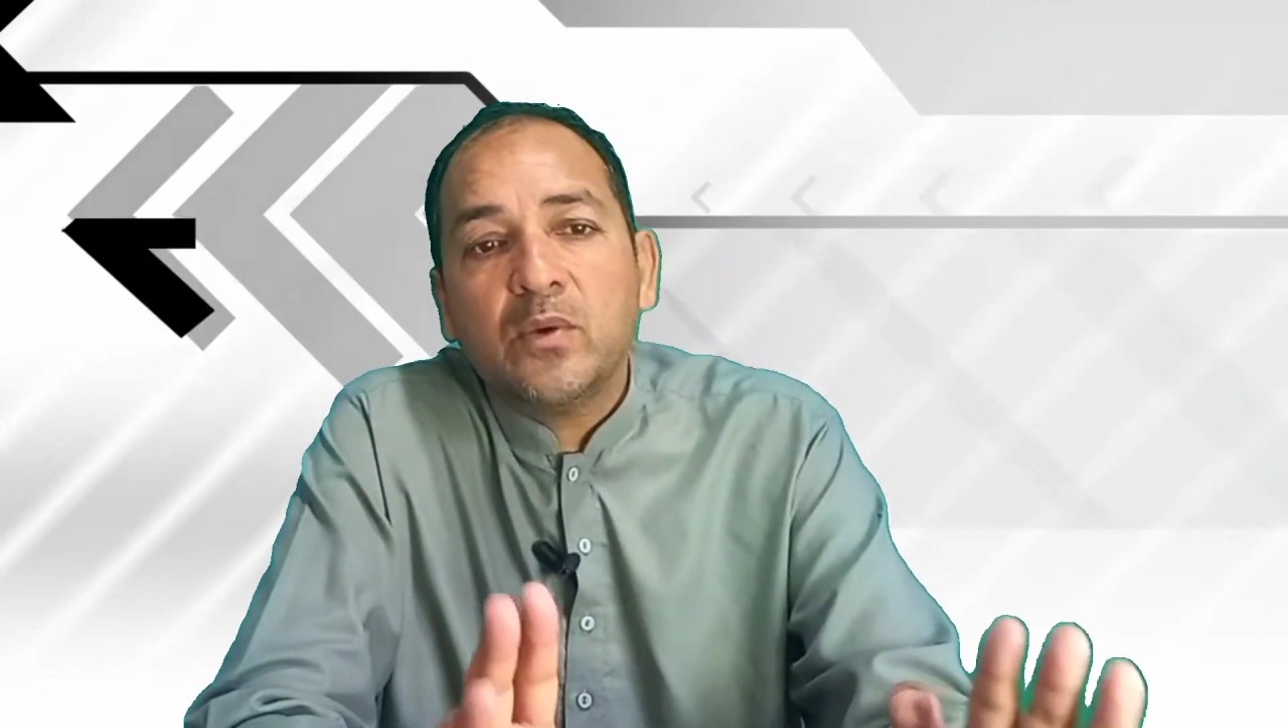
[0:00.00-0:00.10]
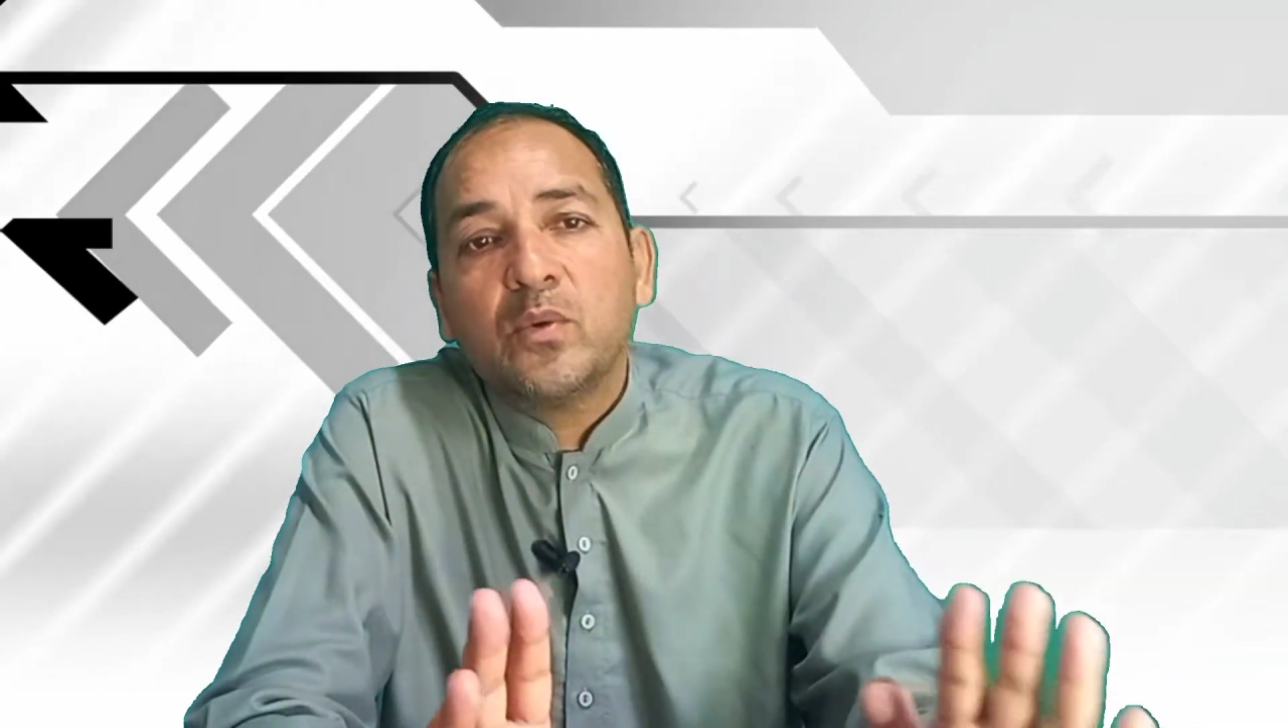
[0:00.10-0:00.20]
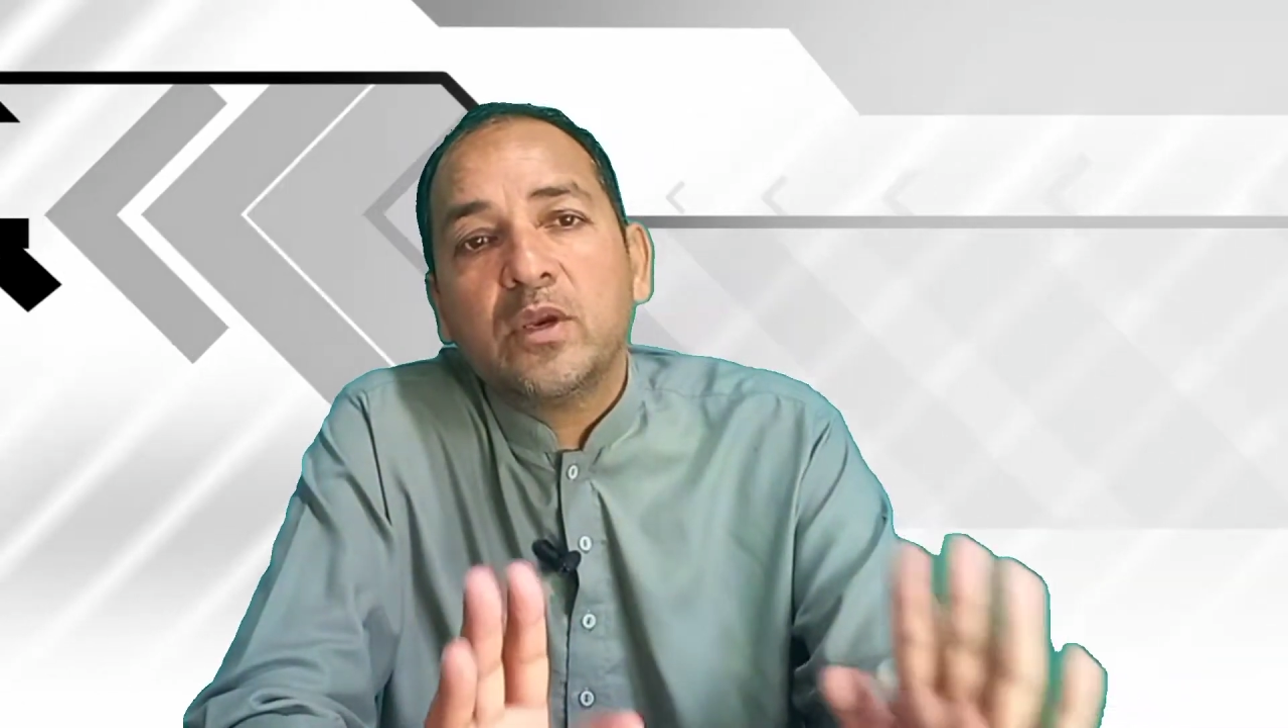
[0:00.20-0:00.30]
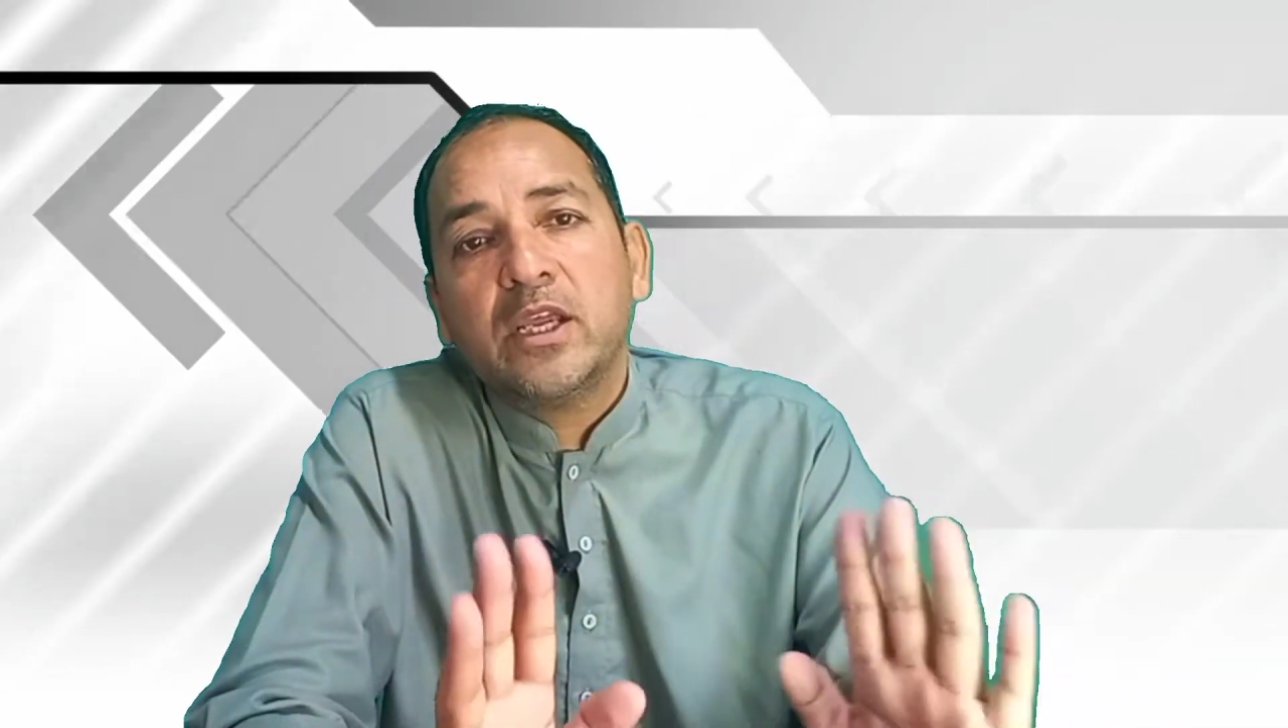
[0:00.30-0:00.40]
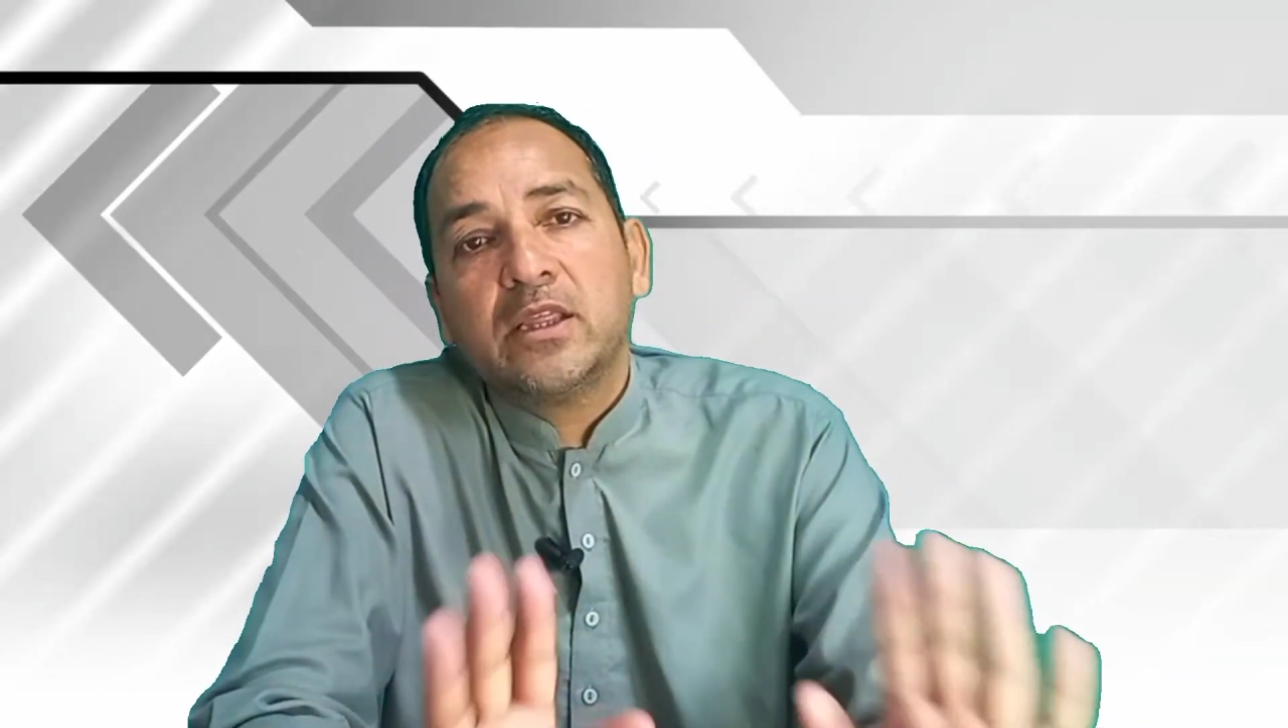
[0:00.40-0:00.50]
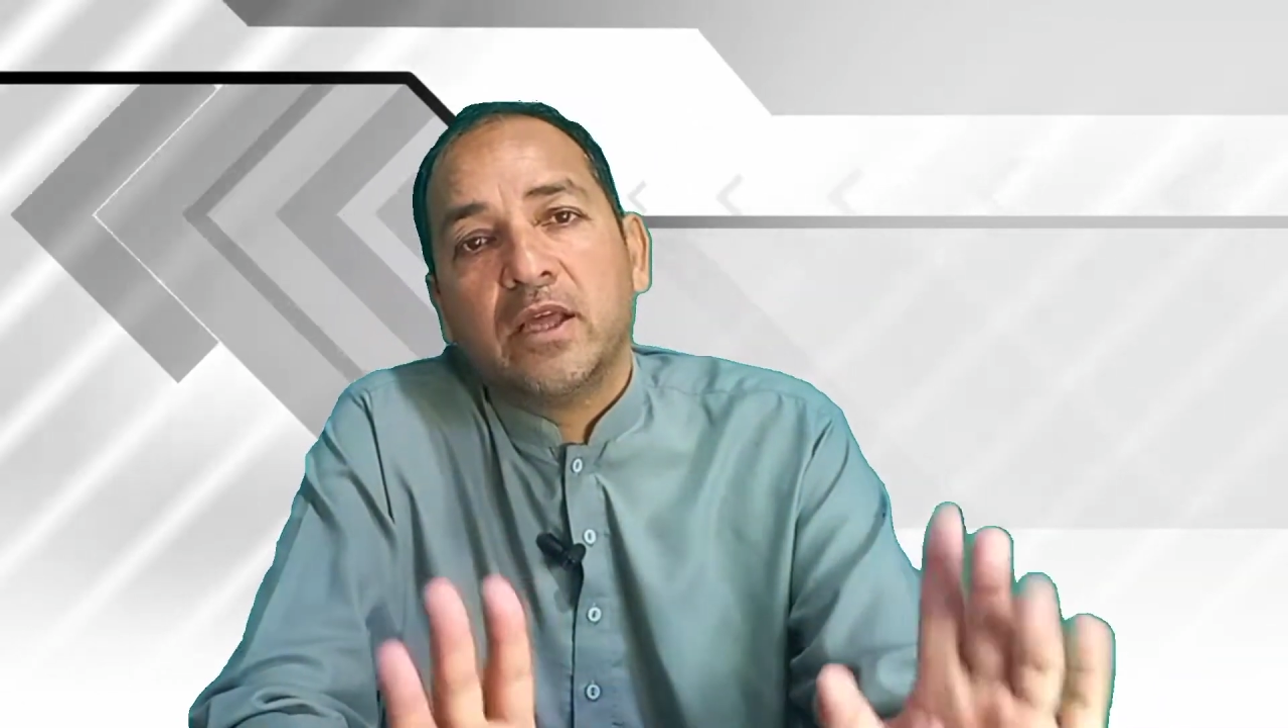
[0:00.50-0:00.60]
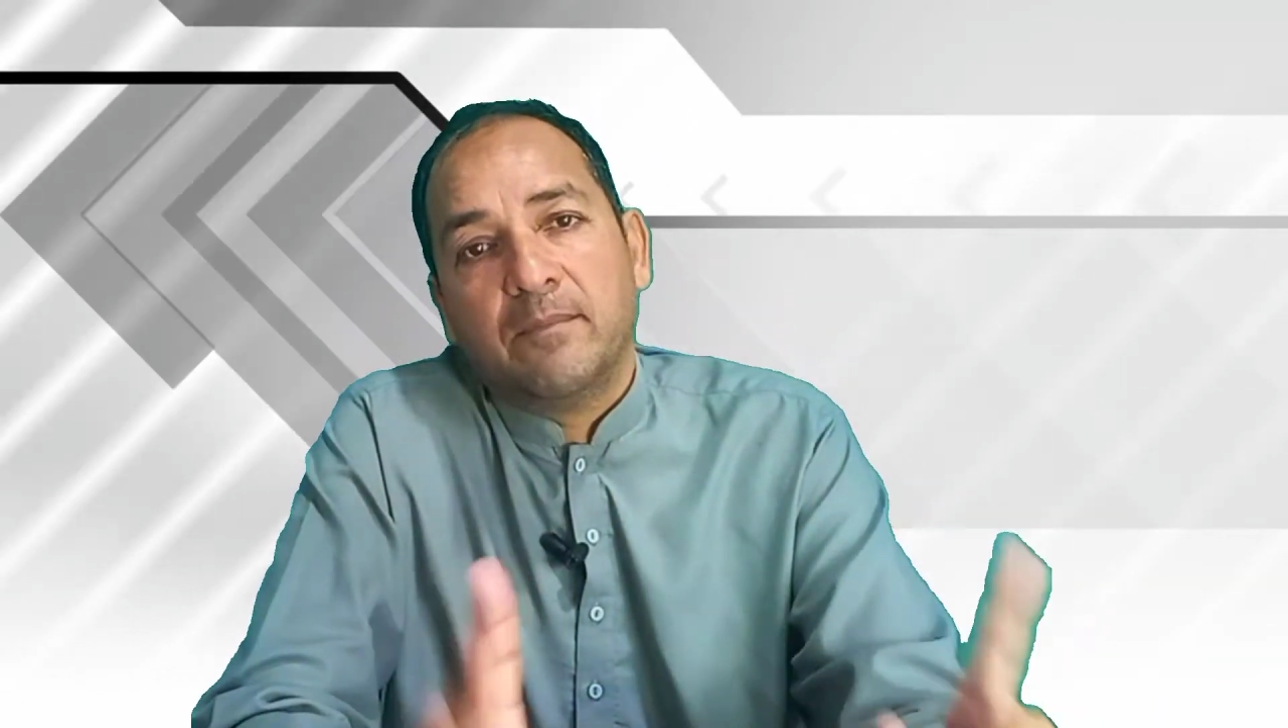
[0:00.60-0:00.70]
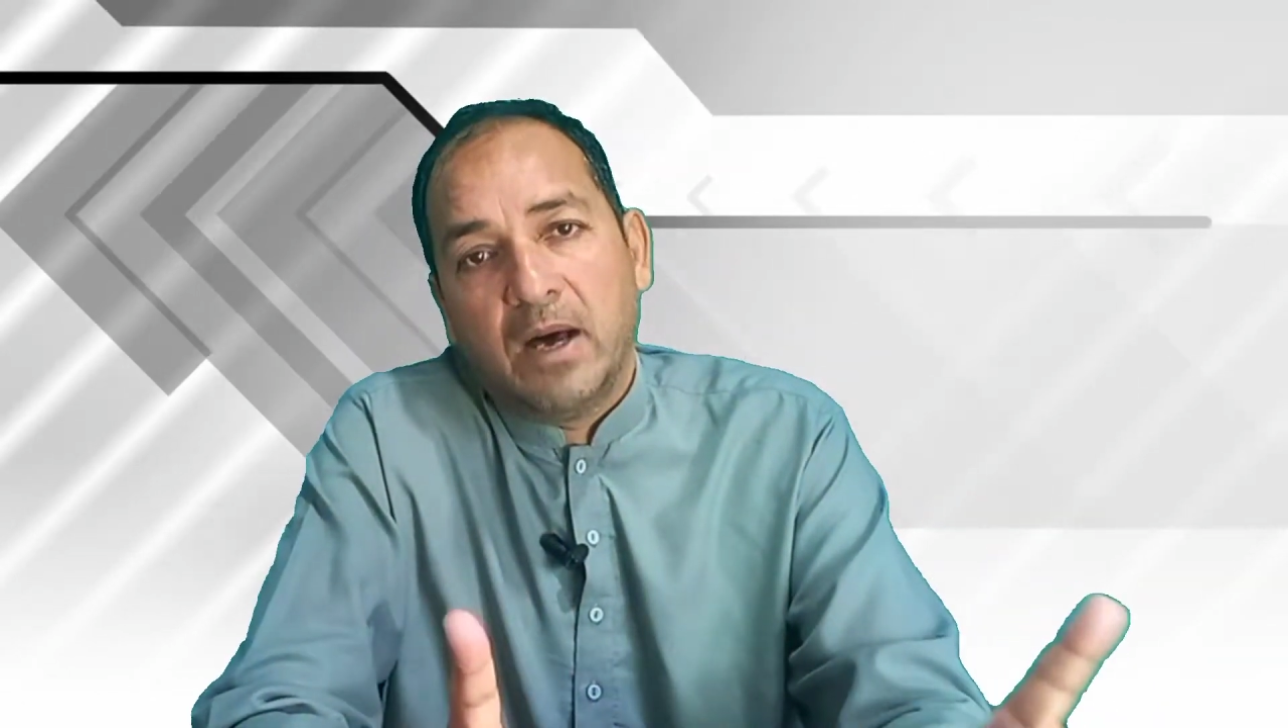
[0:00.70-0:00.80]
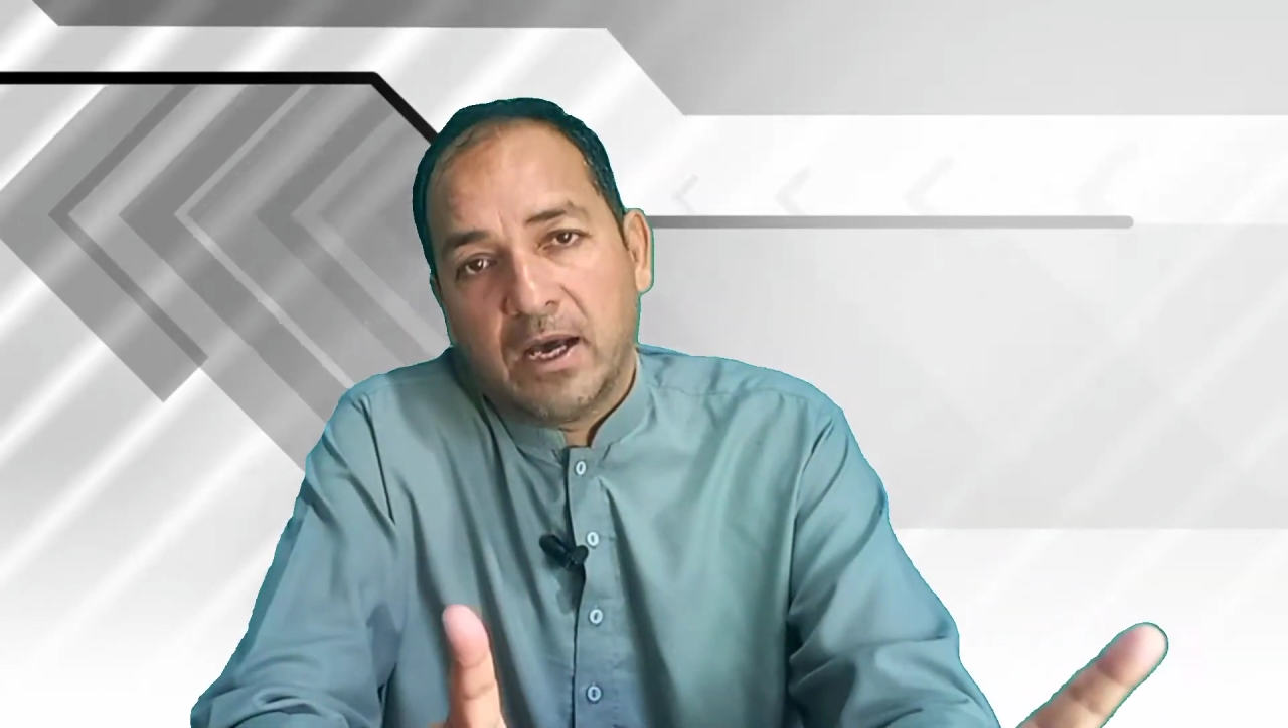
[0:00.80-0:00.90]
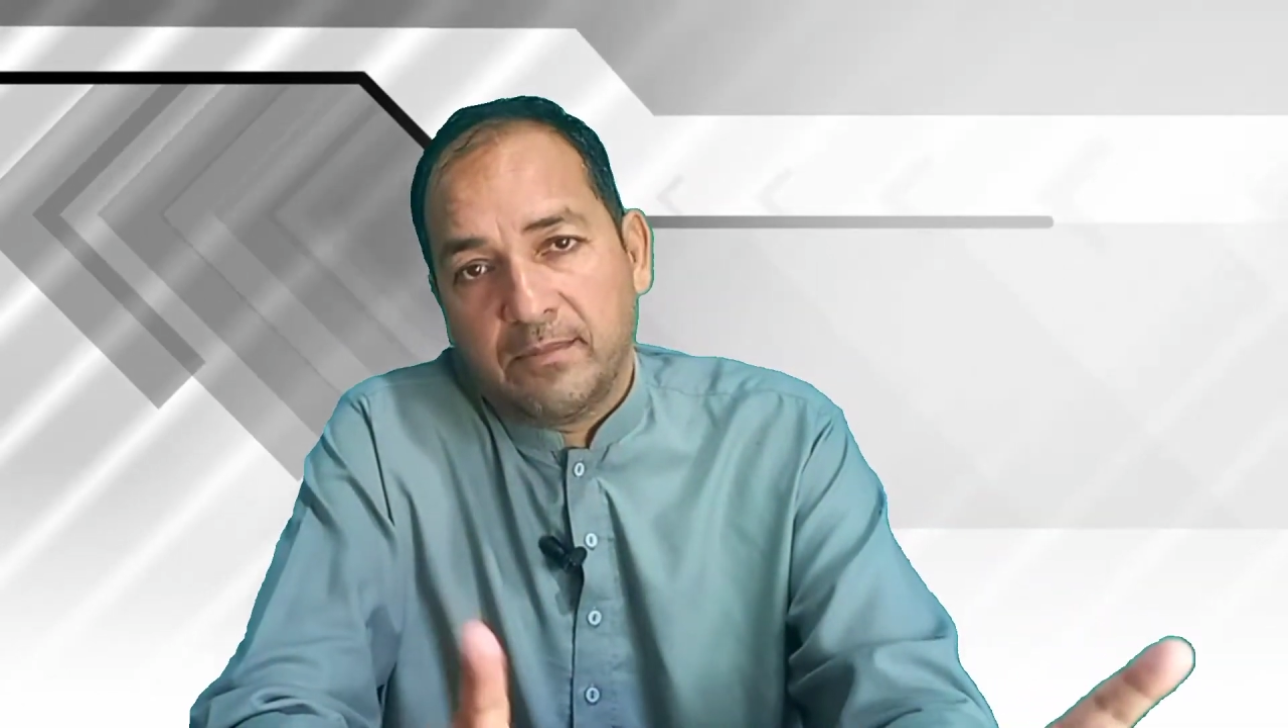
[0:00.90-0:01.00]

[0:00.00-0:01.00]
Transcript: उनके दिमाग